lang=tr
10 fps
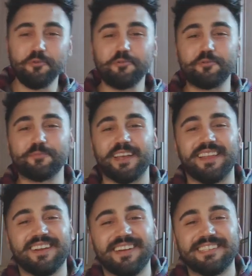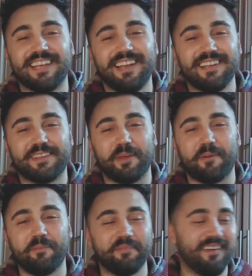Üstüm zaten rezalet
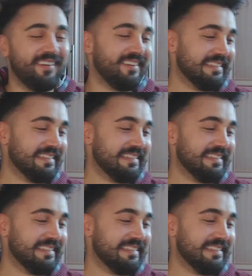tamam mı?